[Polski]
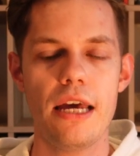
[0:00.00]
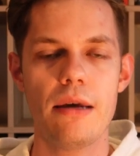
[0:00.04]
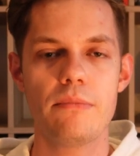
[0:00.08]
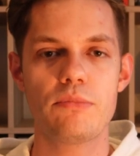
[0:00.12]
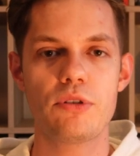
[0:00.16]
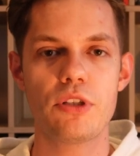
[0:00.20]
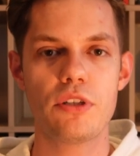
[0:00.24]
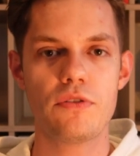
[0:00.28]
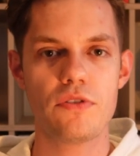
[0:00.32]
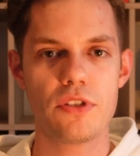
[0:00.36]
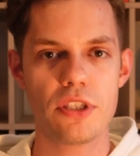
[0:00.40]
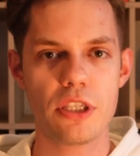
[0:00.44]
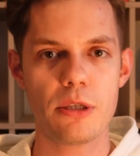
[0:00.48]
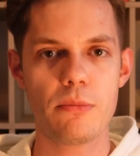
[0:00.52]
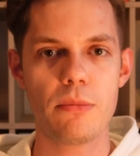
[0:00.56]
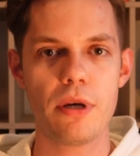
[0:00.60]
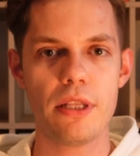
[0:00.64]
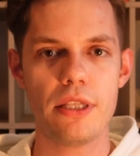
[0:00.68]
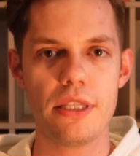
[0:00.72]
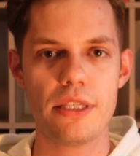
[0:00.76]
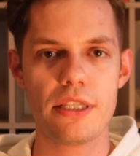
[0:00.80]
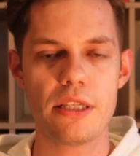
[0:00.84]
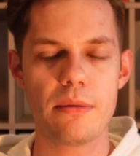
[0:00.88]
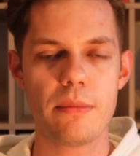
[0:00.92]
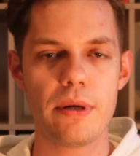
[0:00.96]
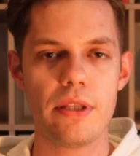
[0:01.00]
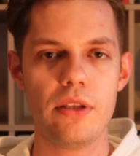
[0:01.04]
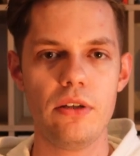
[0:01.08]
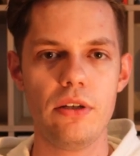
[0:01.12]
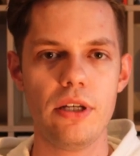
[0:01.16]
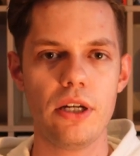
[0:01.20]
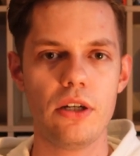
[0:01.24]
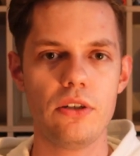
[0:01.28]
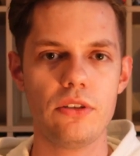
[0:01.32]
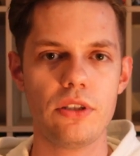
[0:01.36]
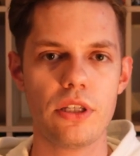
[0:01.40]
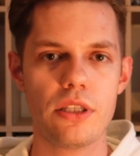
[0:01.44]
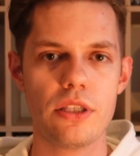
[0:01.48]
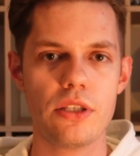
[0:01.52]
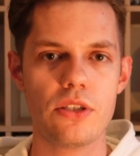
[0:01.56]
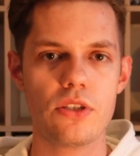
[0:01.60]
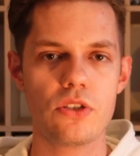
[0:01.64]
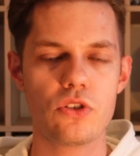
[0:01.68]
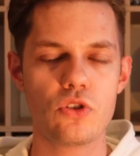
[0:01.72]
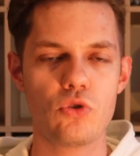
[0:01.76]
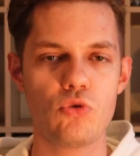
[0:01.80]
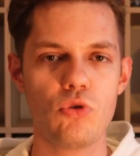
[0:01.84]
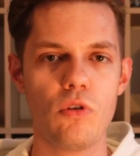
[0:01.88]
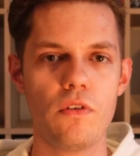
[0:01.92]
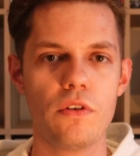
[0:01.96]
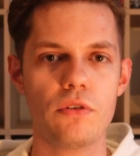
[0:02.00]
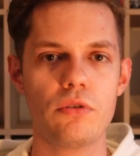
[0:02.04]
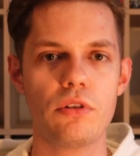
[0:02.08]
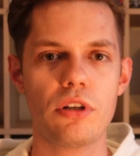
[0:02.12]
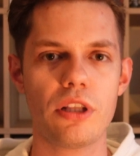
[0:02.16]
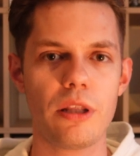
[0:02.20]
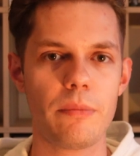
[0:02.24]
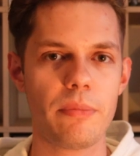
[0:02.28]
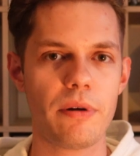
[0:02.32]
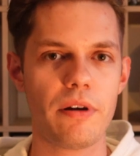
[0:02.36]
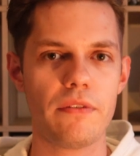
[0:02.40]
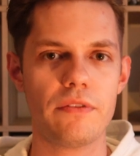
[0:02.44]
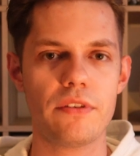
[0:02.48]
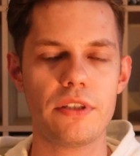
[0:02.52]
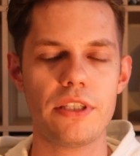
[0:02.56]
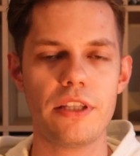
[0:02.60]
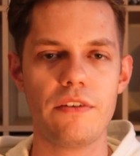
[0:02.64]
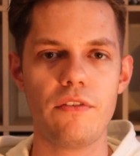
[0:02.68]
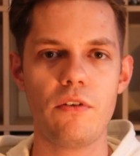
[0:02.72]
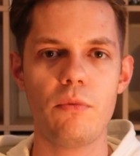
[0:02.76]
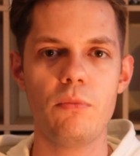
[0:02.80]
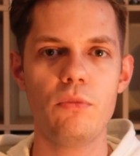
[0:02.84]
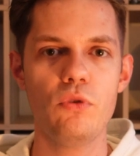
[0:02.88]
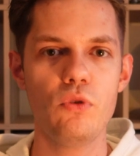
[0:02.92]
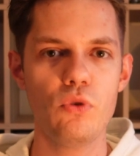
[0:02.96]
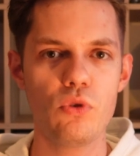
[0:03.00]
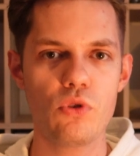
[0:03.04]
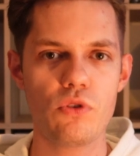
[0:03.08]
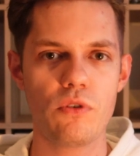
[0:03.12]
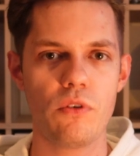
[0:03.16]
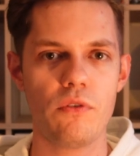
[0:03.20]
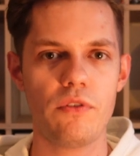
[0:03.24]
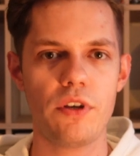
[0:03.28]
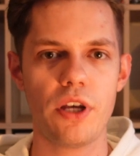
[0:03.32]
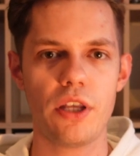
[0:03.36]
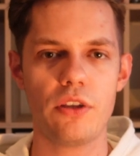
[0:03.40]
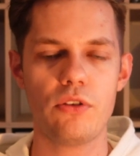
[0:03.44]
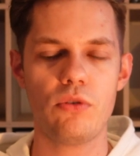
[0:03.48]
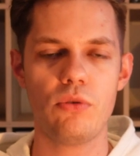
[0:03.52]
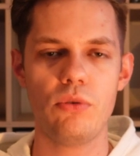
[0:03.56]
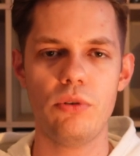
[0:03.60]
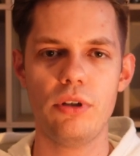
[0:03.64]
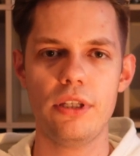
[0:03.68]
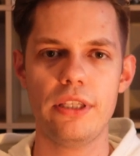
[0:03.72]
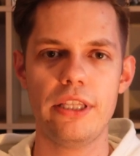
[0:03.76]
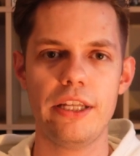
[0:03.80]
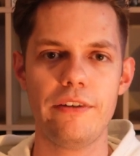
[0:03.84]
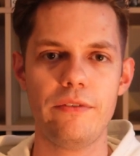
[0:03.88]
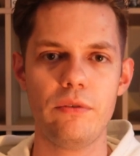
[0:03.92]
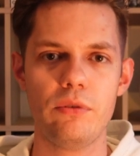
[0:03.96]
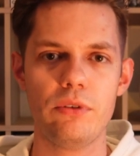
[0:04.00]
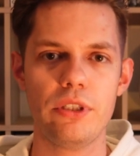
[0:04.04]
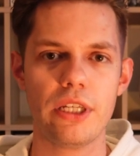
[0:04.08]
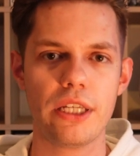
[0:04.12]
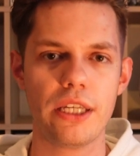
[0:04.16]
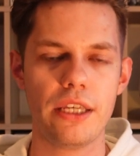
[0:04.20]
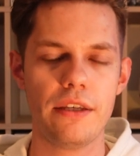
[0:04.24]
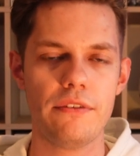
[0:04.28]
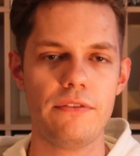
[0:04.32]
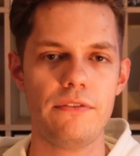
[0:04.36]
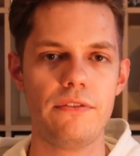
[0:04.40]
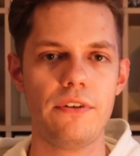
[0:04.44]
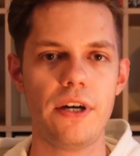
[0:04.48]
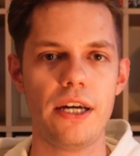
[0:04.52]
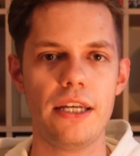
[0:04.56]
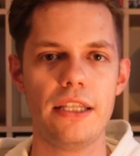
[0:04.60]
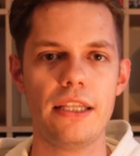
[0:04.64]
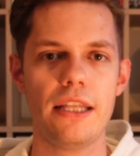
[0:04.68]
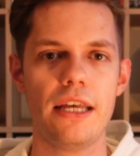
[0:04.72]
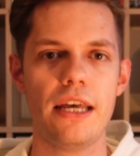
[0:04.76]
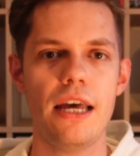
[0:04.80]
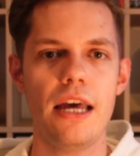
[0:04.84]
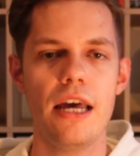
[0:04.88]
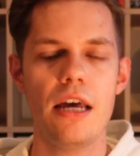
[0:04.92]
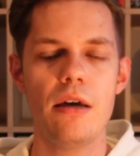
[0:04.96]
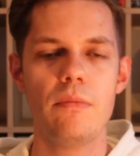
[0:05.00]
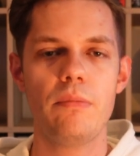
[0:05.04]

Przede wszystkim Edi Semedo jako ten skrzydłowy, który naprawdę dawał mnóstwo wiatru i dawał takie fajne,